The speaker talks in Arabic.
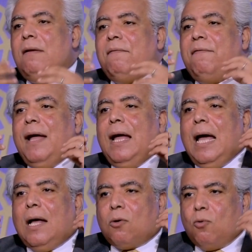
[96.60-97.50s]

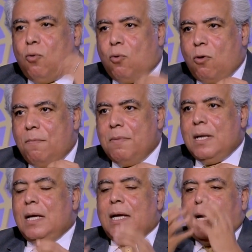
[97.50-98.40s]
فارجوكم
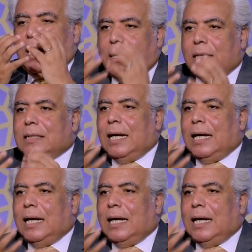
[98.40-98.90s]
احرص